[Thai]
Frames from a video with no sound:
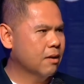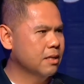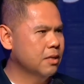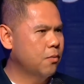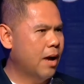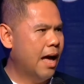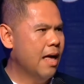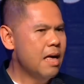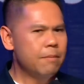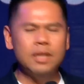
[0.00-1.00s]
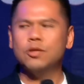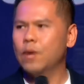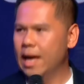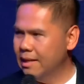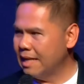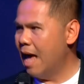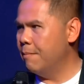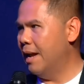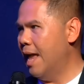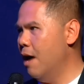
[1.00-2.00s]
ก็คือว่า เมื่อตัวเองตายไป
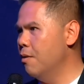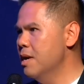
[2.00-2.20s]
แล้ว